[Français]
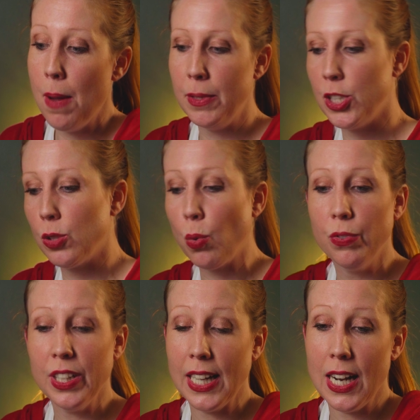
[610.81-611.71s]
mais j'ai
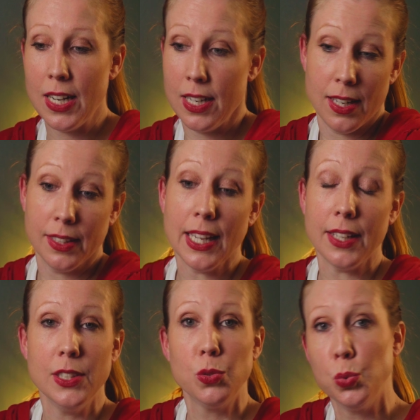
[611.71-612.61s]
trouvé qu'elle
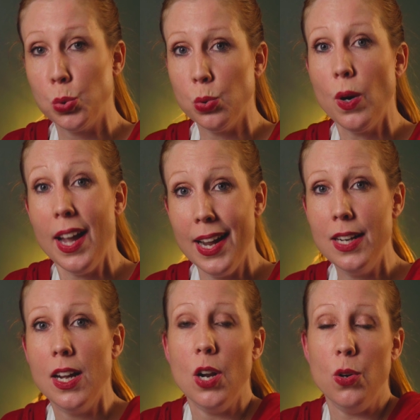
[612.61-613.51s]
incarnait toujours, elle,